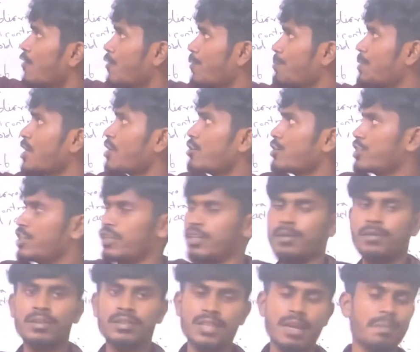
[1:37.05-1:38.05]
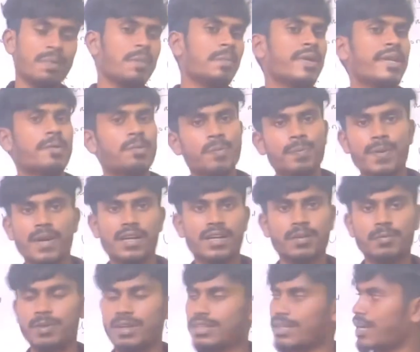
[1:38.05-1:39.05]
ஃபிஃப்த் கொஸ்டின் தமிழ் மீடியமும்
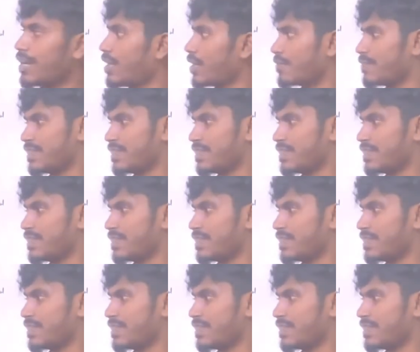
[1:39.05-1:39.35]
பார்க்கணுங்கிறதுக்கான